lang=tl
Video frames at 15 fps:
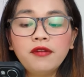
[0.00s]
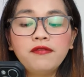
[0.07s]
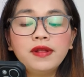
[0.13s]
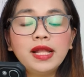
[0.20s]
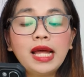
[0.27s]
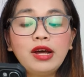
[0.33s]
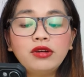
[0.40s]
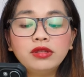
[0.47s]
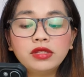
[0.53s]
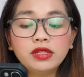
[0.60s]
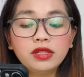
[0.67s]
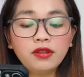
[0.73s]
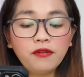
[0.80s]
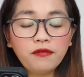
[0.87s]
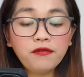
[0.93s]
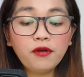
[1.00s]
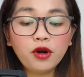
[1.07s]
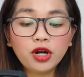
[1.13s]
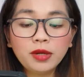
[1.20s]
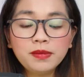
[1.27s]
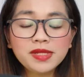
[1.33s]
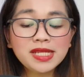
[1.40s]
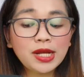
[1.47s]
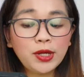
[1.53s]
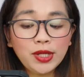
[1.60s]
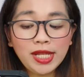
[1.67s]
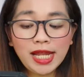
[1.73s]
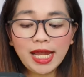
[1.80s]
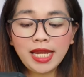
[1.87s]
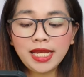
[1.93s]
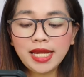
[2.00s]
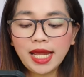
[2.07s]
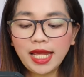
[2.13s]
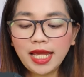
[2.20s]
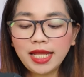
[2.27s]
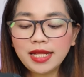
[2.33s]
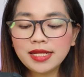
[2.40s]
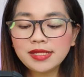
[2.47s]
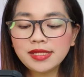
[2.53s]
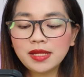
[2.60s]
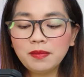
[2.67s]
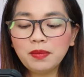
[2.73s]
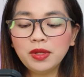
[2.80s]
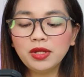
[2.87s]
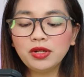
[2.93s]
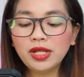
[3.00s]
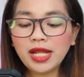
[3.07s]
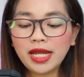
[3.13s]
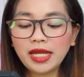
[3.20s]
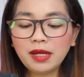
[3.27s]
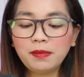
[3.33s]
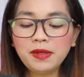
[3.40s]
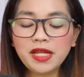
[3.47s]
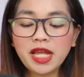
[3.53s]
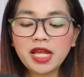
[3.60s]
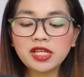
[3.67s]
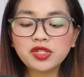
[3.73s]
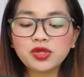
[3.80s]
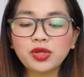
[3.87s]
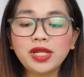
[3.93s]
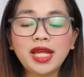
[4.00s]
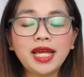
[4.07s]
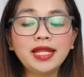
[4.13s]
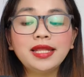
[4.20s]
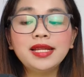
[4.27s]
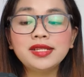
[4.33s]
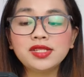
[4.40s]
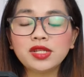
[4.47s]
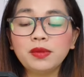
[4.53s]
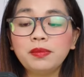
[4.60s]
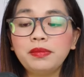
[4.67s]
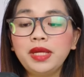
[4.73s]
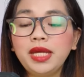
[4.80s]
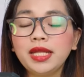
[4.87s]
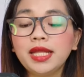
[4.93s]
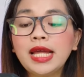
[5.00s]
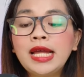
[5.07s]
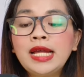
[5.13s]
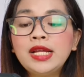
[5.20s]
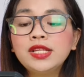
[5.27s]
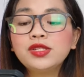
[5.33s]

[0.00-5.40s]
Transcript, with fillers: fill out the form sa online nga and the simple online application and submit.